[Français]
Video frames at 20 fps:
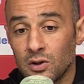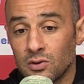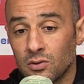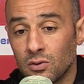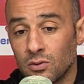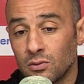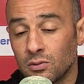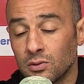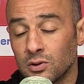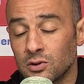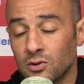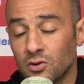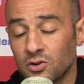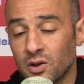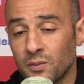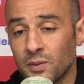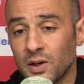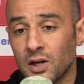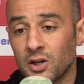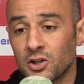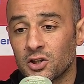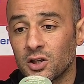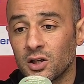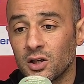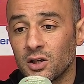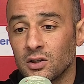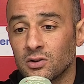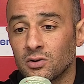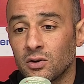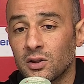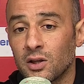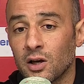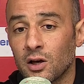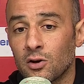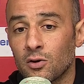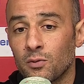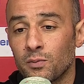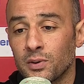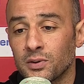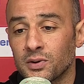Ils n'ont ils ont jamais lâché, ils ont été
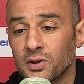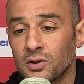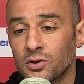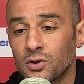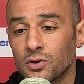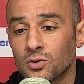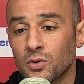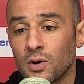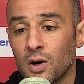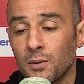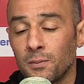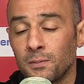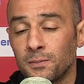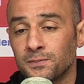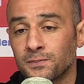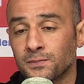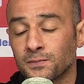récompensés ce soir.